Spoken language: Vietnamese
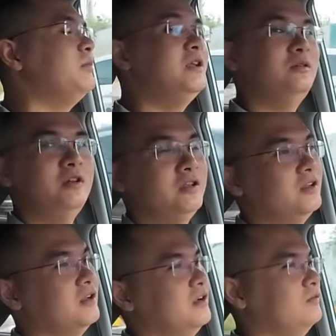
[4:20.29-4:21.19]
thuê pin thôi thì
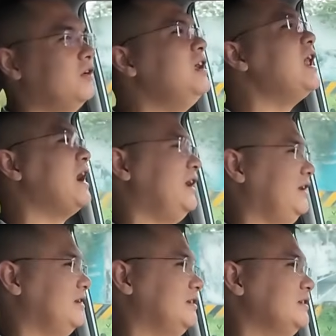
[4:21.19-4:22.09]
với lại
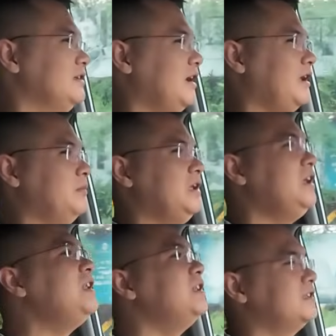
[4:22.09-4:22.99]
anh em đi
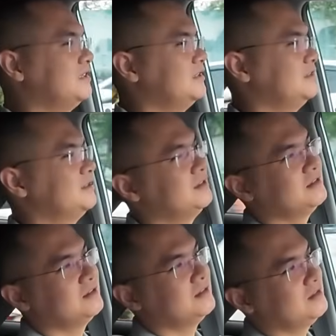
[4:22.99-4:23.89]
ít
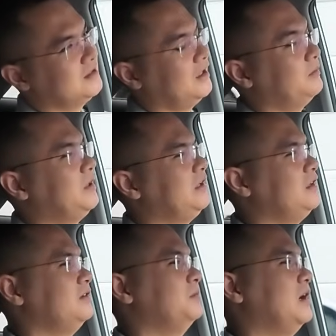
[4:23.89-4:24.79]
em
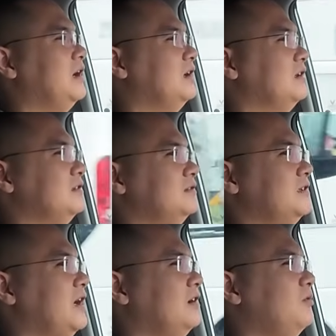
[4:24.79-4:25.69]
đi mà
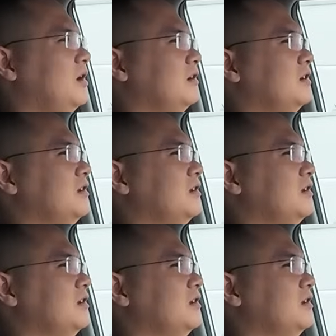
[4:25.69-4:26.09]
tháng khoảng